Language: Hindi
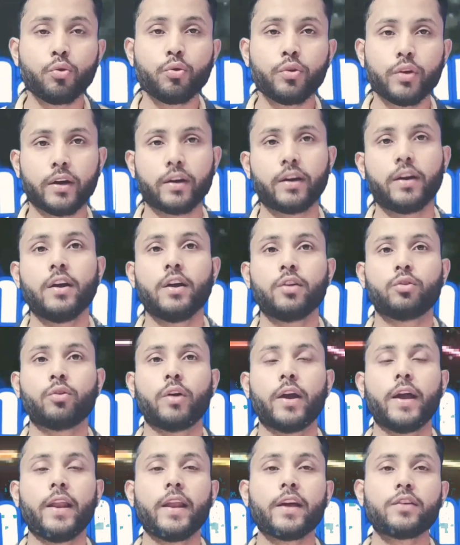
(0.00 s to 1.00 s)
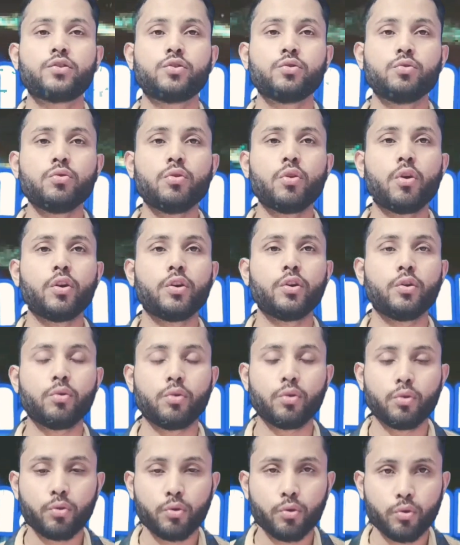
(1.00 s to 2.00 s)
लू यू यंग तो एलेक्स जू और यू,
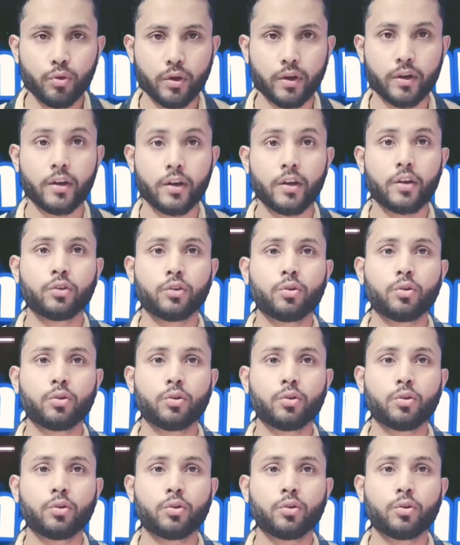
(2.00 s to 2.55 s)
लू यू यंग